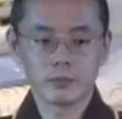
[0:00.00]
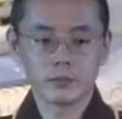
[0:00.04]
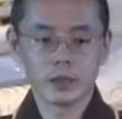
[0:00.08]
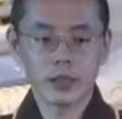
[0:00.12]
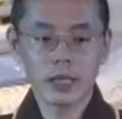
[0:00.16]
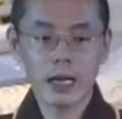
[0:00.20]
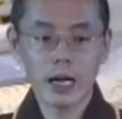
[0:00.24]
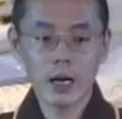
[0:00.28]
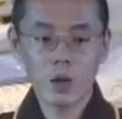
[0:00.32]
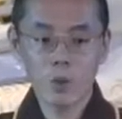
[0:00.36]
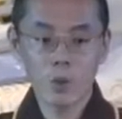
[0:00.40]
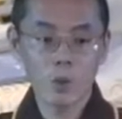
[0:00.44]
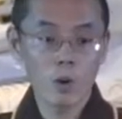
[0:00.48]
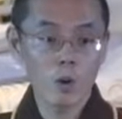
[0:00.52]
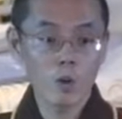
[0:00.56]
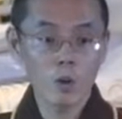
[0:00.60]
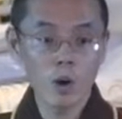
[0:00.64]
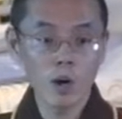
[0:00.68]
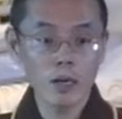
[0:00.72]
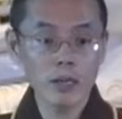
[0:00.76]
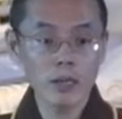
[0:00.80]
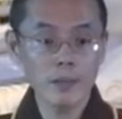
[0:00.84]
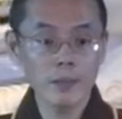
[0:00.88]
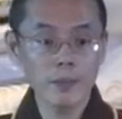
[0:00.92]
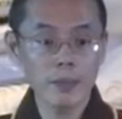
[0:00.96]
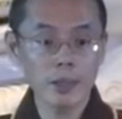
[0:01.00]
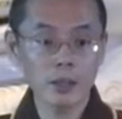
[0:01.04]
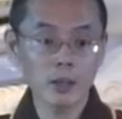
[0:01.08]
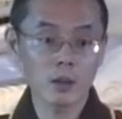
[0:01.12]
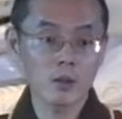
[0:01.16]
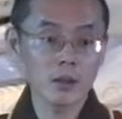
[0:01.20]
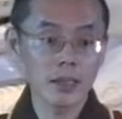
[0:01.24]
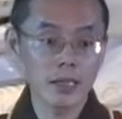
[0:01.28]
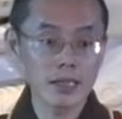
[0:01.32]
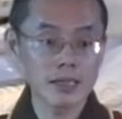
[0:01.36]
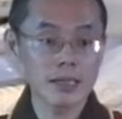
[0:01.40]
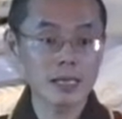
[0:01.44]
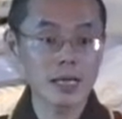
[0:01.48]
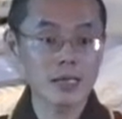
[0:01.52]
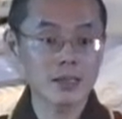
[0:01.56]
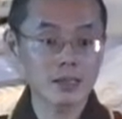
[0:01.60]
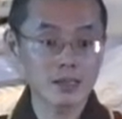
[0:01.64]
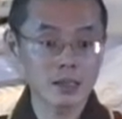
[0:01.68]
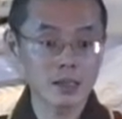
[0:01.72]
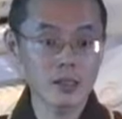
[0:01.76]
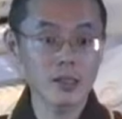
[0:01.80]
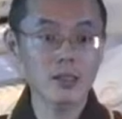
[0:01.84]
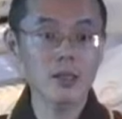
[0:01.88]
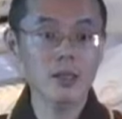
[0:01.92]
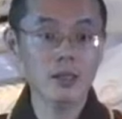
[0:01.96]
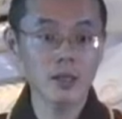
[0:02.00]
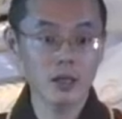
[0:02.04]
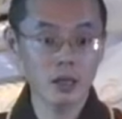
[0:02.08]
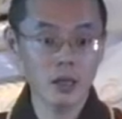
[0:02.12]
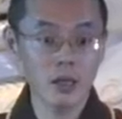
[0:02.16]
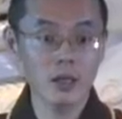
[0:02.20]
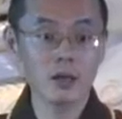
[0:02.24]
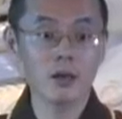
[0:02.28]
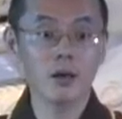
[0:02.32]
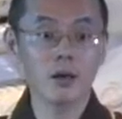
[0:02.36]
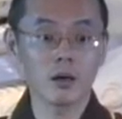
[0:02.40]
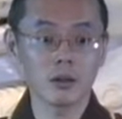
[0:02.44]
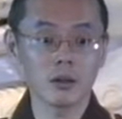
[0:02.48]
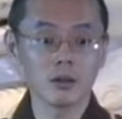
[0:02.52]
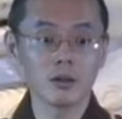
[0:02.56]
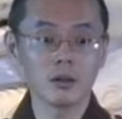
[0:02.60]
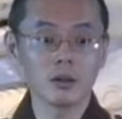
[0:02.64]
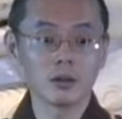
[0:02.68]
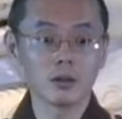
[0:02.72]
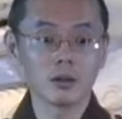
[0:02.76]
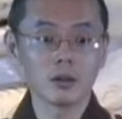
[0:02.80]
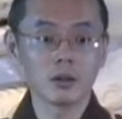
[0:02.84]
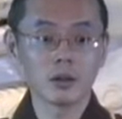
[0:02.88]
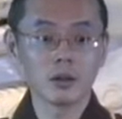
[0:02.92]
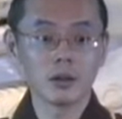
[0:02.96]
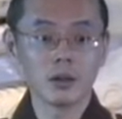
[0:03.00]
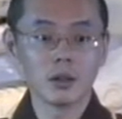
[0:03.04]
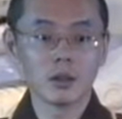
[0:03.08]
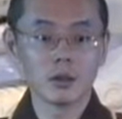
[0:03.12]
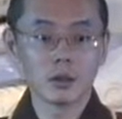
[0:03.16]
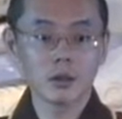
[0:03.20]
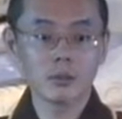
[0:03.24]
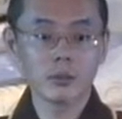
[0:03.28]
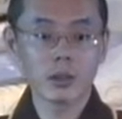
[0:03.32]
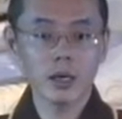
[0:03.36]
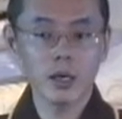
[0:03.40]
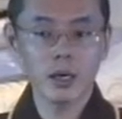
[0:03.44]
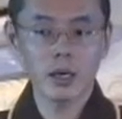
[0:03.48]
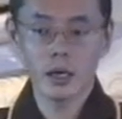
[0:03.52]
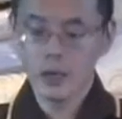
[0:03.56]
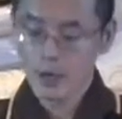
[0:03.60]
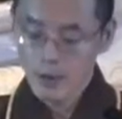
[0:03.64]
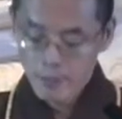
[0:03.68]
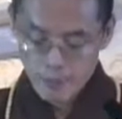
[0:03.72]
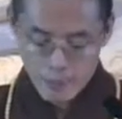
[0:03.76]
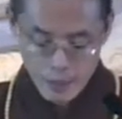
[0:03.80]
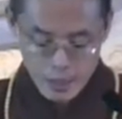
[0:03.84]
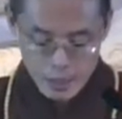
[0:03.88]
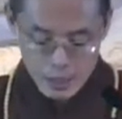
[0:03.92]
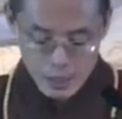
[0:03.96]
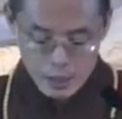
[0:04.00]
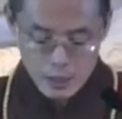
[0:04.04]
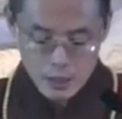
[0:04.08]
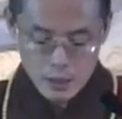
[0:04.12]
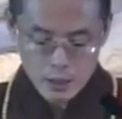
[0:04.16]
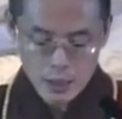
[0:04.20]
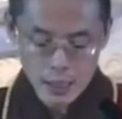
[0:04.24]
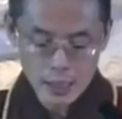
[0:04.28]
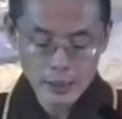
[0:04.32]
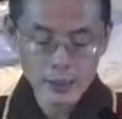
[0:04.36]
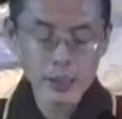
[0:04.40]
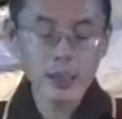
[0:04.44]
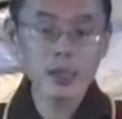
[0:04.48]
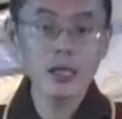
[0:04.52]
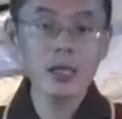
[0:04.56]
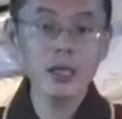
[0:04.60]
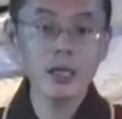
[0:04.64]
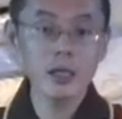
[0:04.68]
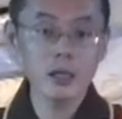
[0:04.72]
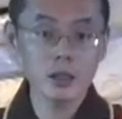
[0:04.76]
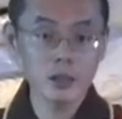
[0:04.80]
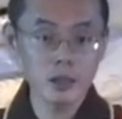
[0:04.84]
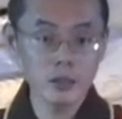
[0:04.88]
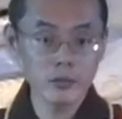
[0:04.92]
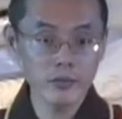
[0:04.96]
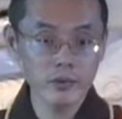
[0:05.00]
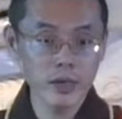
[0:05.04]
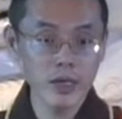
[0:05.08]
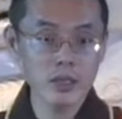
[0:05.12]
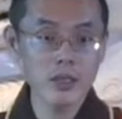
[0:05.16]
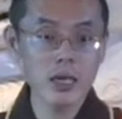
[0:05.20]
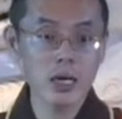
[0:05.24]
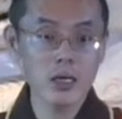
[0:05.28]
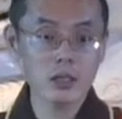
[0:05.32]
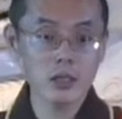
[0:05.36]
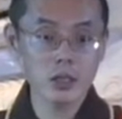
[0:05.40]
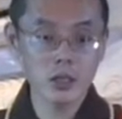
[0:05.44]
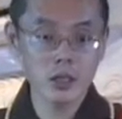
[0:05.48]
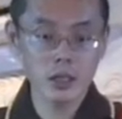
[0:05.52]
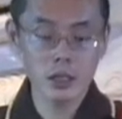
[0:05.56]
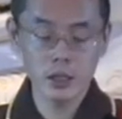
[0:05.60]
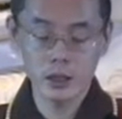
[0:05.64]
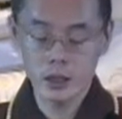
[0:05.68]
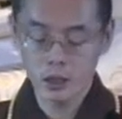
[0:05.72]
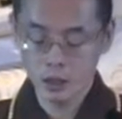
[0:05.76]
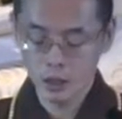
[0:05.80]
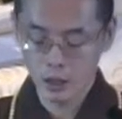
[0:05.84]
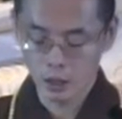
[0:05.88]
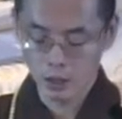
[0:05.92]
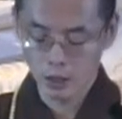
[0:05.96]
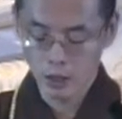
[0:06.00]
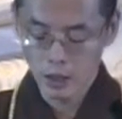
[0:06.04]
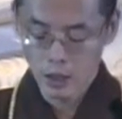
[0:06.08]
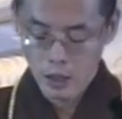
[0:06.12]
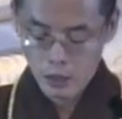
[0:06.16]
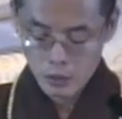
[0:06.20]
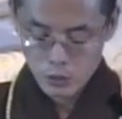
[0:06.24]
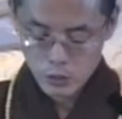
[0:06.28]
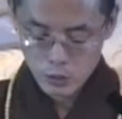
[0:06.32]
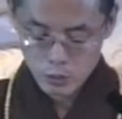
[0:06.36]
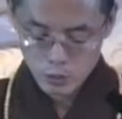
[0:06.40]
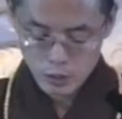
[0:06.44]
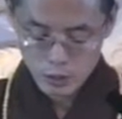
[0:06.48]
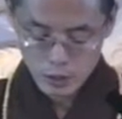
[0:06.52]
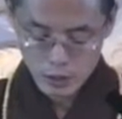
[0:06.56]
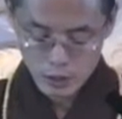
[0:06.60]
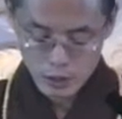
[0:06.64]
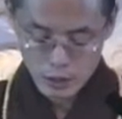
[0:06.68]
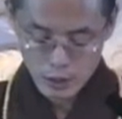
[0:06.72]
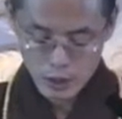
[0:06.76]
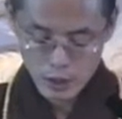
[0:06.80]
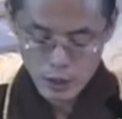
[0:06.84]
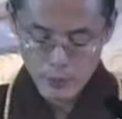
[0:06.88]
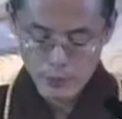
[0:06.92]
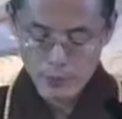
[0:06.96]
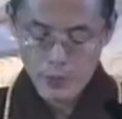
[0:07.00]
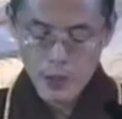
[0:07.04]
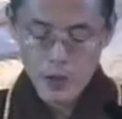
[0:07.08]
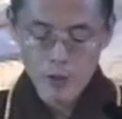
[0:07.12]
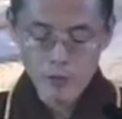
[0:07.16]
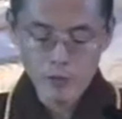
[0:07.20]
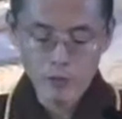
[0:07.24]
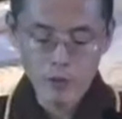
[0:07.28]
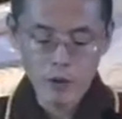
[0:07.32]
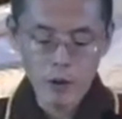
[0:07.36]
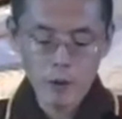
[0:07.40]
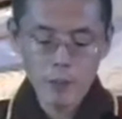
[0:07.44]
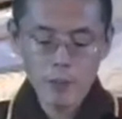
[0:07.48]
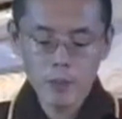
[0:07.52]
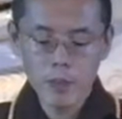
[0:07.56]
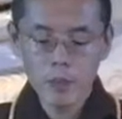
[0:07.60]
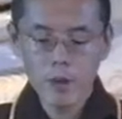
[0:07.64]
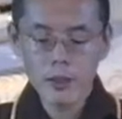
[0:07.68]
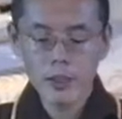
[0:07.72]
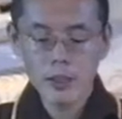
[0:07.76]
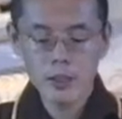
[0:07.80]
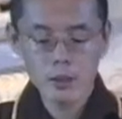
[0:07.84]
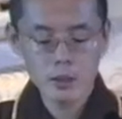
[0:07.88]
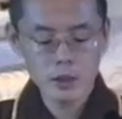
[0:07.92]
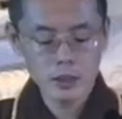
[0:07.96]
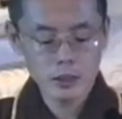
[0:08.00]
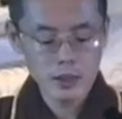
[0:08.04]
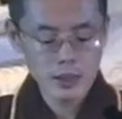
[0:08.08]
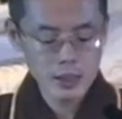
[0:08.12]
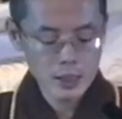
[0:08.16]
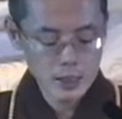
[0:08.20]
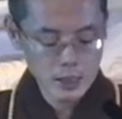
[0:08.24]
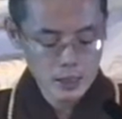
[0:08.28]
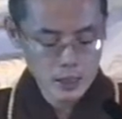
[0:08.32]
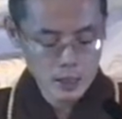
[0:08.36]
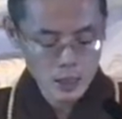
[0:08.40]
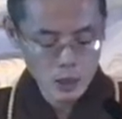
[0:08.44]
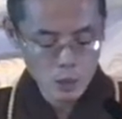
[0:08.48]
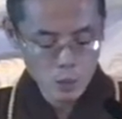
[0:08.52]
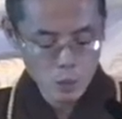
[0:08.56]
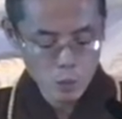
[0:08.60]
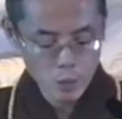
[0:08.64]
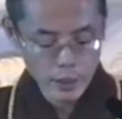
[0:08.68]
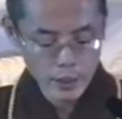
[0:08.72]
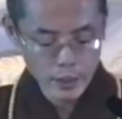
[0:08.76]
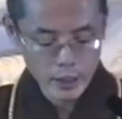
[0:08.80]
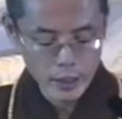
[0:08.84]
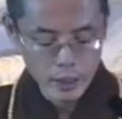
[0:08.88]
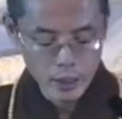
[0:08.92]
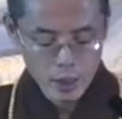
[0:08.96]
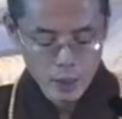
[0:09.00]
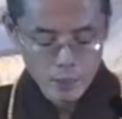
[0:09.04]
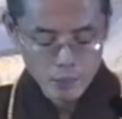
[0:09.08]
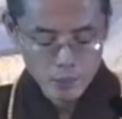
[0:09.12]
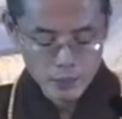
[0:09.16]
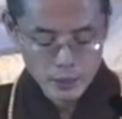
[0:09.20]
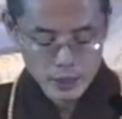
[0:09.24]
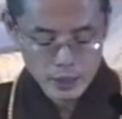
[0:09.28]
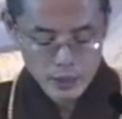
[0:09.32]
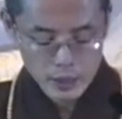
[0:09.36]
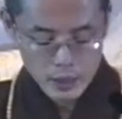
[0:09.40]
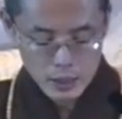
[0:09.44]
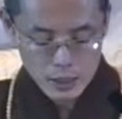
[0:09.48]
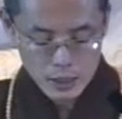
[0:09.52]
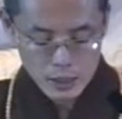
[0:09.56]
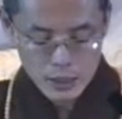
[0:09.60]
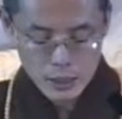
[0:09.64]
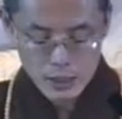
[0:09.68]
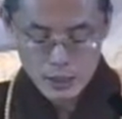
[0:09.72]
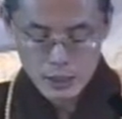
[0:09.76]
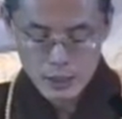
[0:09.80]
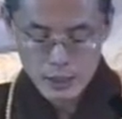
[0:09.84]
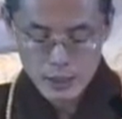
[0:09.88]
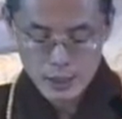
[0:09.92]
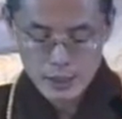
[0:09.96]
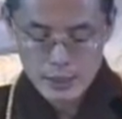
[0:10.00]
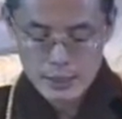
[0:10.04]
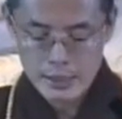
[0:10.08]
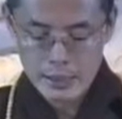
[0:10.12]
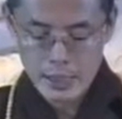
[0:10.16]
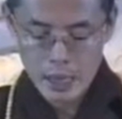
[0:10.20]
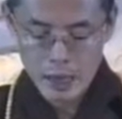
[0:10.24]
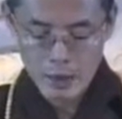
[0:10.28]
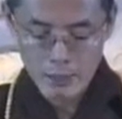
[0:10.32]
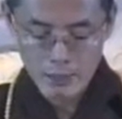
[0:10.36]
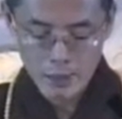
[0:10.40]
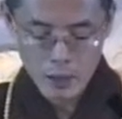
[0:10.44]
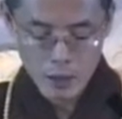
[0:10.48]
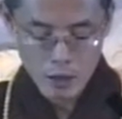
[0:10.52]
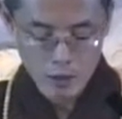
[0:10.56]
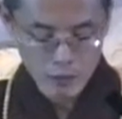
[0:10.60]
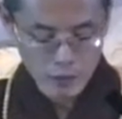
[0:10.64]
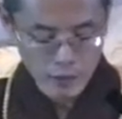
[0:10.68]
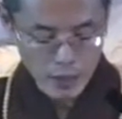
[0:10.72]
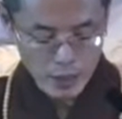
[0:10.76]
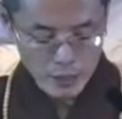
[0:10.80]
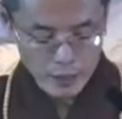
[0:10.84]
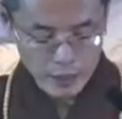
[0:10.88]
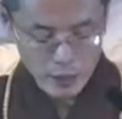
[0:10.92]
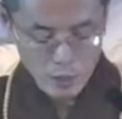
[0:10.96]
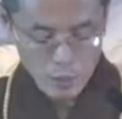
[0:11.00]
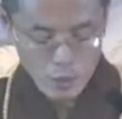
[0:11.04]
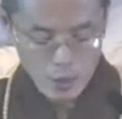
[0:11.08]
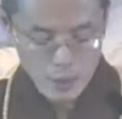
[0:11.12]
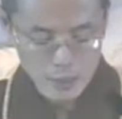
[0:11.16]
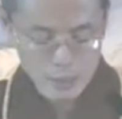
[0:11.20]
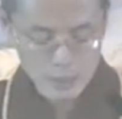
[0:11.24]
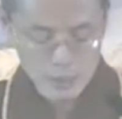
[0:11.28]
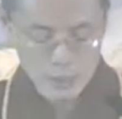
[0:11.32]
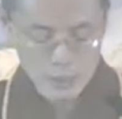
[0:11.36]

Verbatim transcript: 你看过，光一品都可以讲7天了，对不对？每个字它的义理是非常深的，所以佛不会轻易为不契机的人讲《妙法莲华